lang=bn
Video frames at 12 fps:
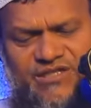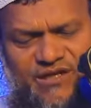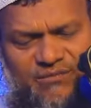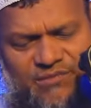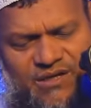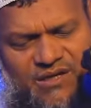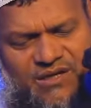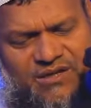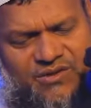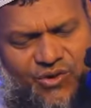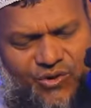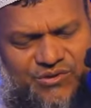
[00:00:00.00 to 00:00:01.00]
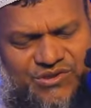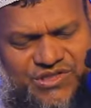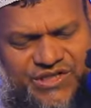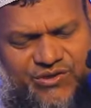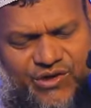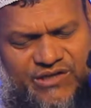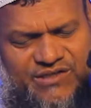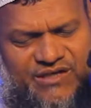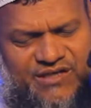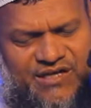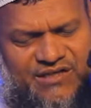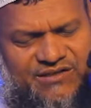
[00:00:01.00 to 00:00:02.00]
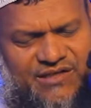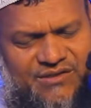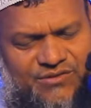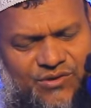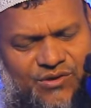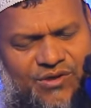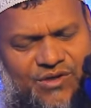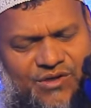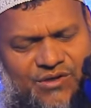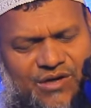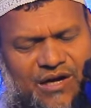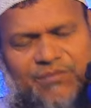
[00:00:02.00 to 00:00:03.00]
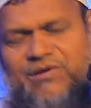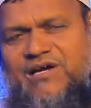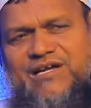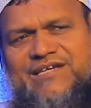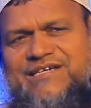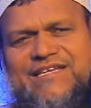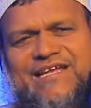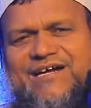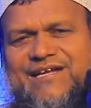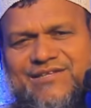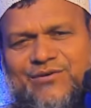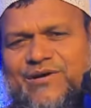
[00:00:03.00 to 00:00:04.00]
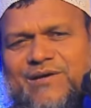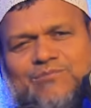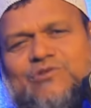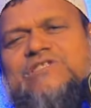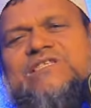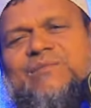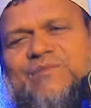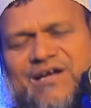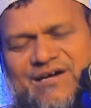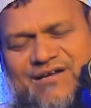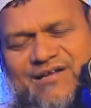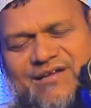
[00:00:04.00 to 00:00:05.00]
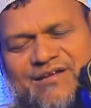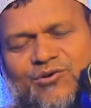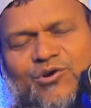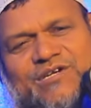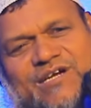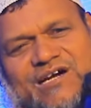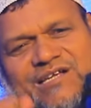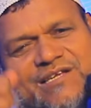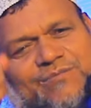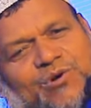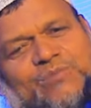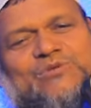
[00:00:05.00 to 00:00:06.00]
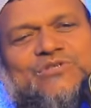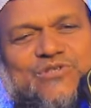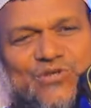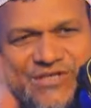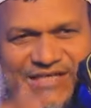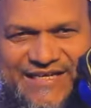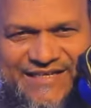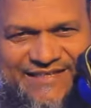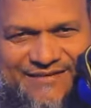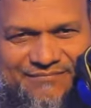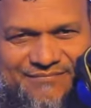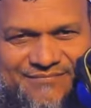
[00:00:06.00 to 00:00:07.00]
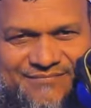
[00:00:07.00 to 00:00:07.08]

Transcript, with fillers: যেতাম তখন যে কয়েকটা টাকা থাকতো আমাকে কিনে খেতাম এটা বুঝতাম না ওই টাকা দিয়ে বই পুস্তক কিনে নিতাম